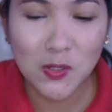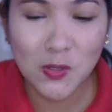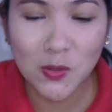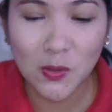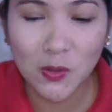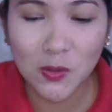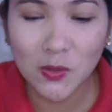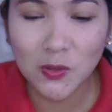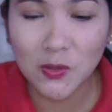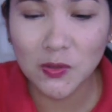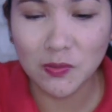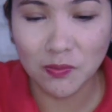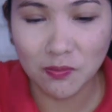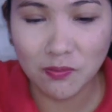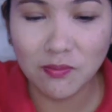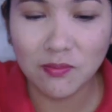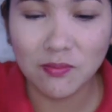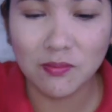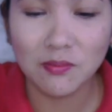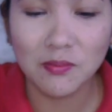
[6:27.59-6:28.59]
So
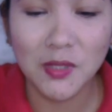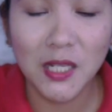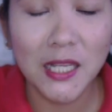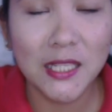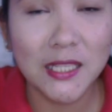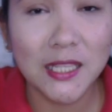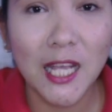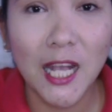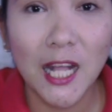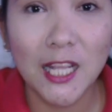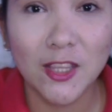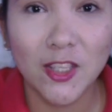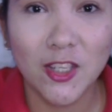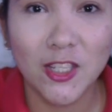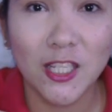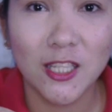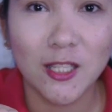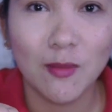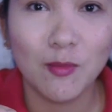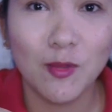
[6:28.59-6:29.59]
magandang
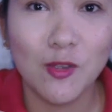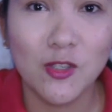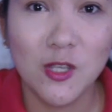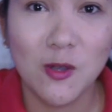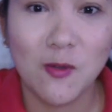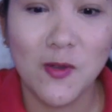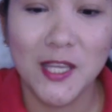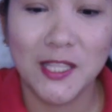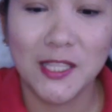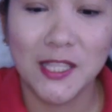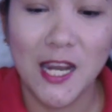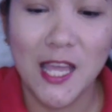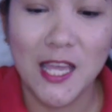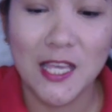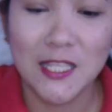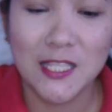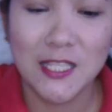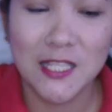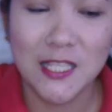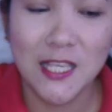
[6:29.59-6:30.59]
alternative to sa white
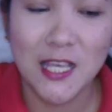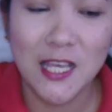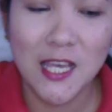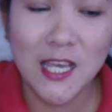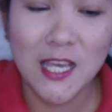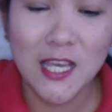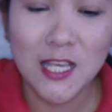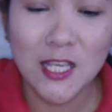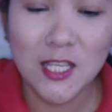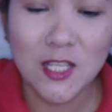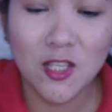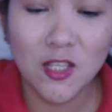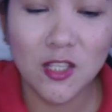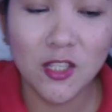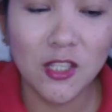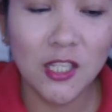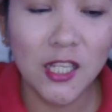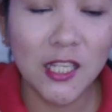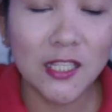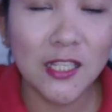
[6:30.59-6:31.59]
rice. So,
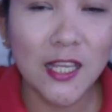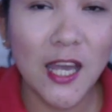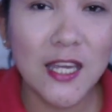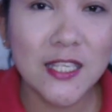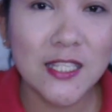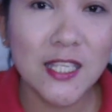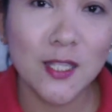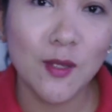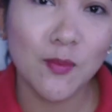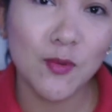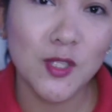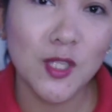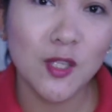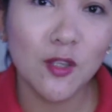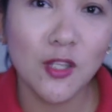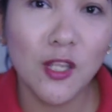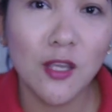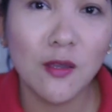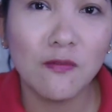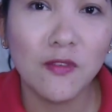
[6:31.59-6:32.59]
yun lang guys.
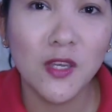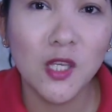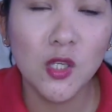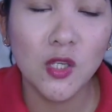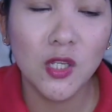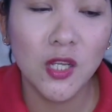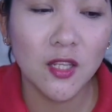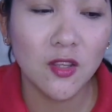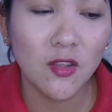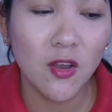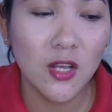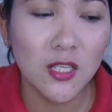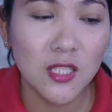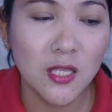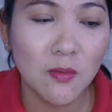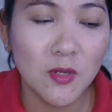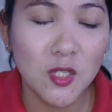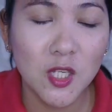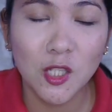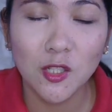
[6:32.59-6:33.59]
Tatapusin ko na yung video na to
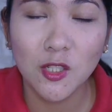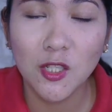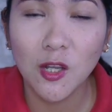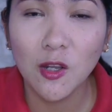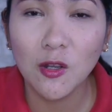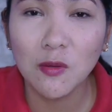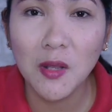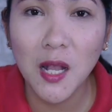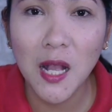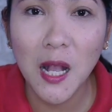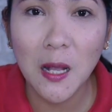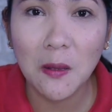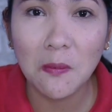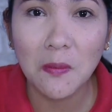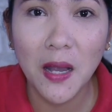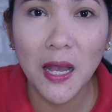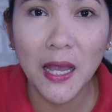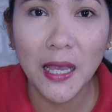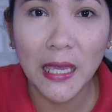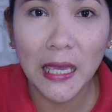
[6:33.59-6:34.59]
kasi masyado nang
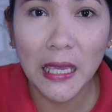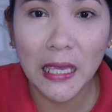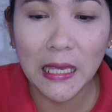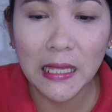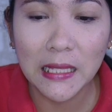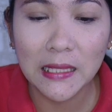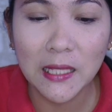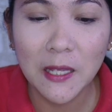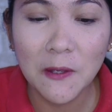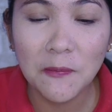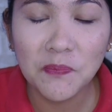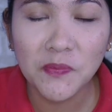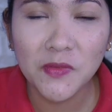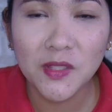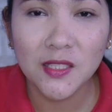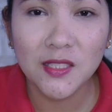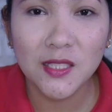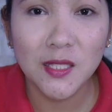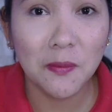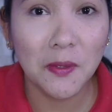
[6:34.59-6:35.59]
humahaba and
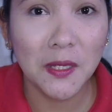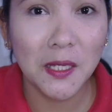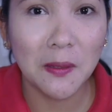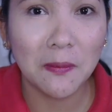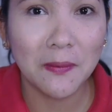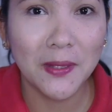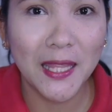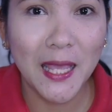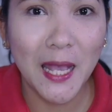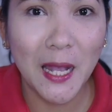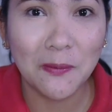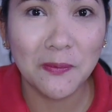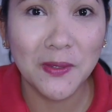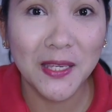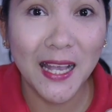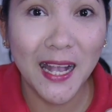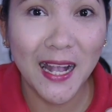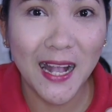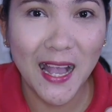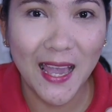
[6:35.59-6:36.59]
sabay kami ni
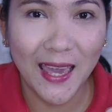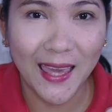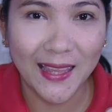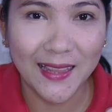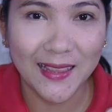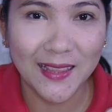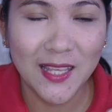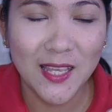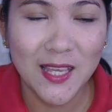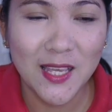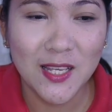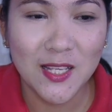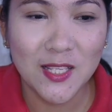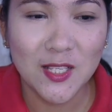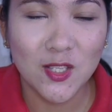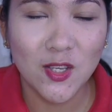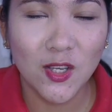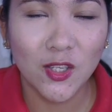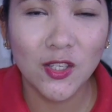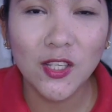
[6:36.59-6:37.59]
Habi kakain.
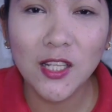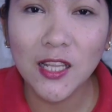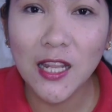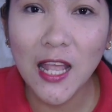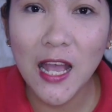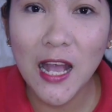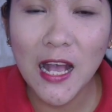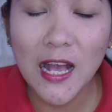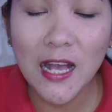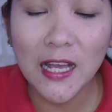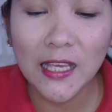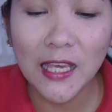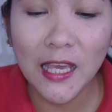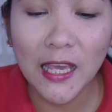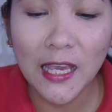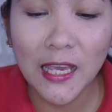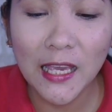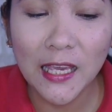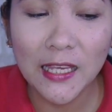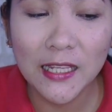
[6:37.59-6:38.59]
So, yun lang
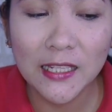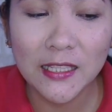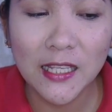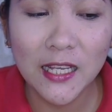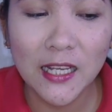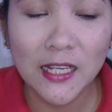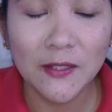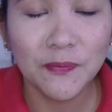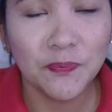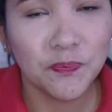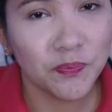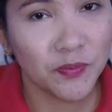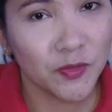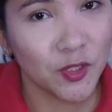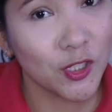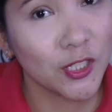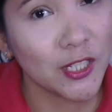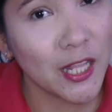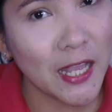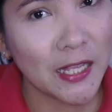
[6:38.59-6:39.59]
and uh,
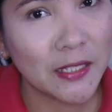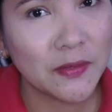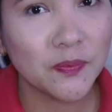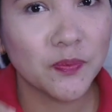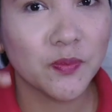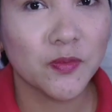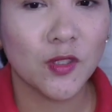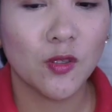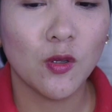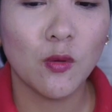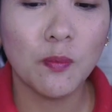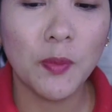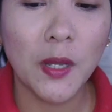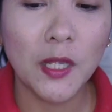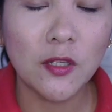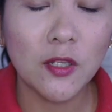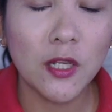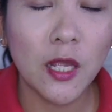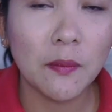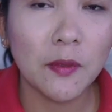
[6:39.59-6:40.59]
yun na. Kung
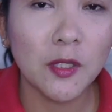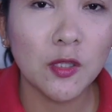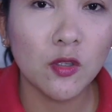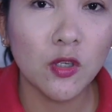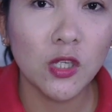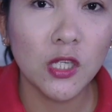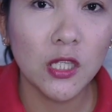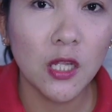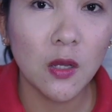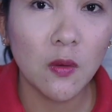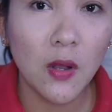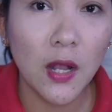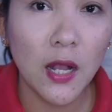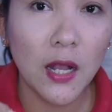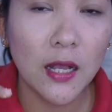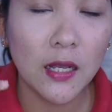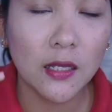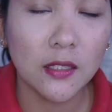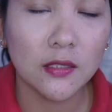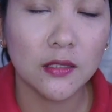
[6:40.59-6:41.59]
paano namin to
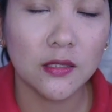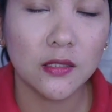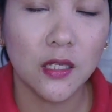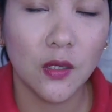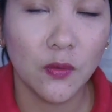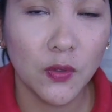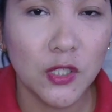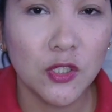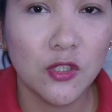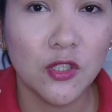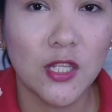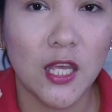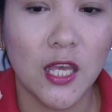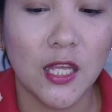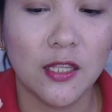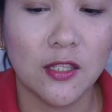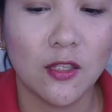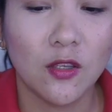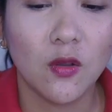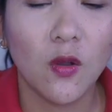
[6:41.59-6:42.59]
ginawa, gawin nyo
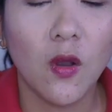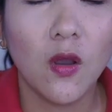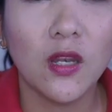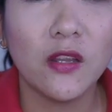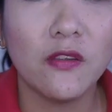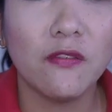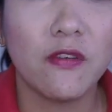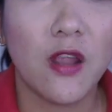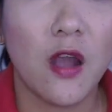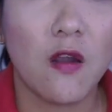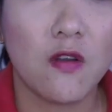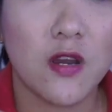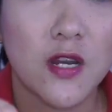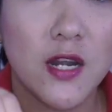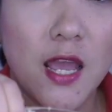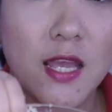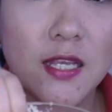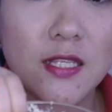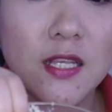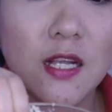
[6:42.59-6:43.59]
din. Cauliflower
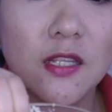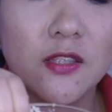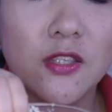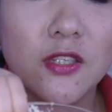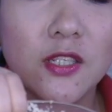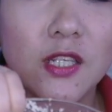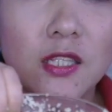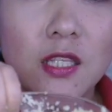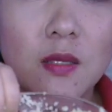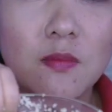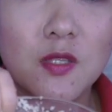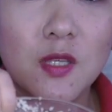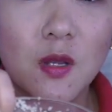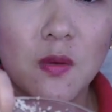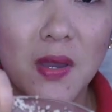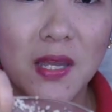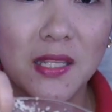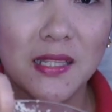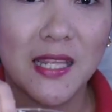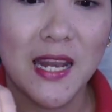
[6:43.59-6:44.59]
rice, alternative
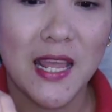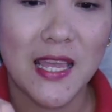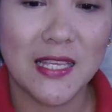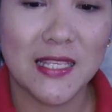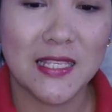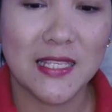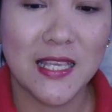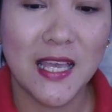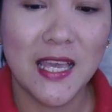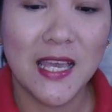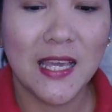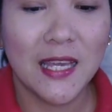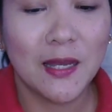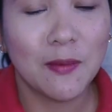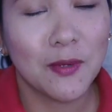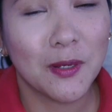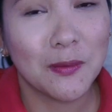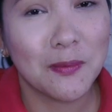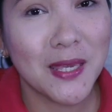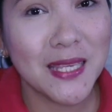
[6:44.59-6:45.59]
sa white rice.
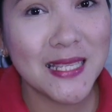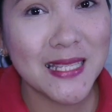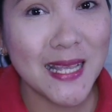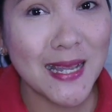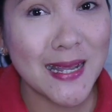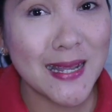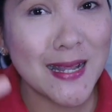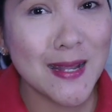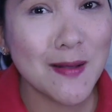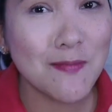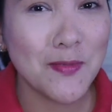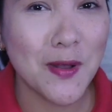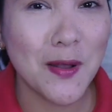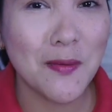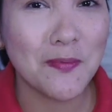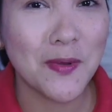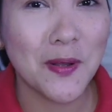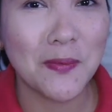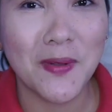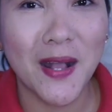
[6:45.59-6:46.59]
Mabisang
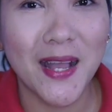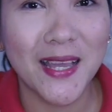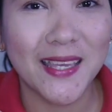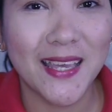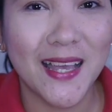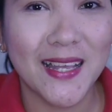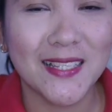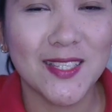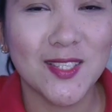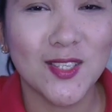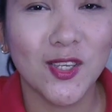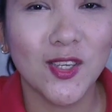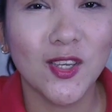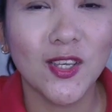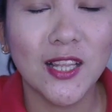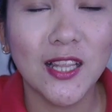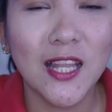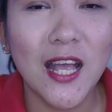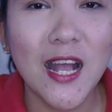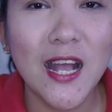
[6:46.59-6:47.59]
pampapayat. So,
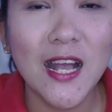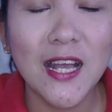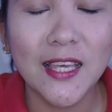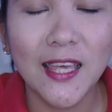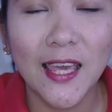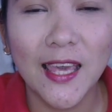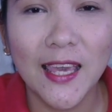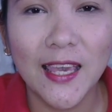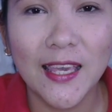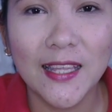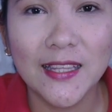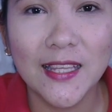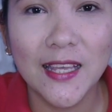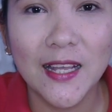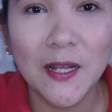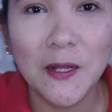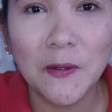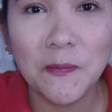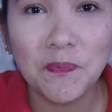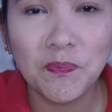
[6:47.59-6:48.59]
yun lang and
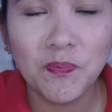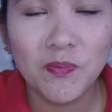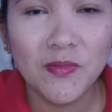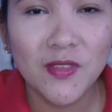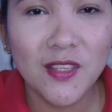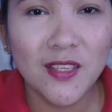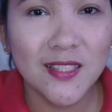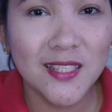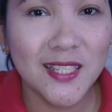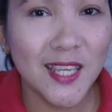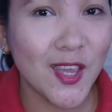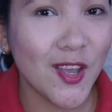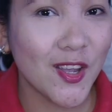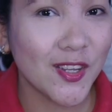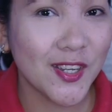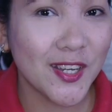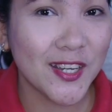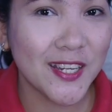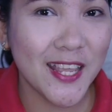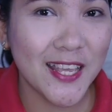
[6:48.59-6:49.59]
uh, see you
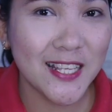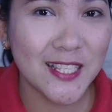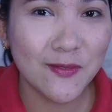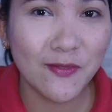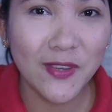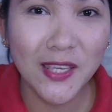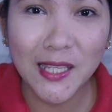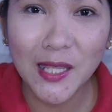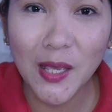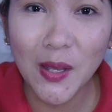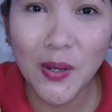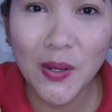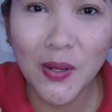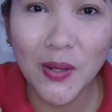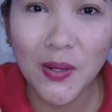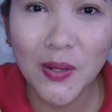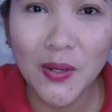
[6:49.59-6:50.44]
on our next video.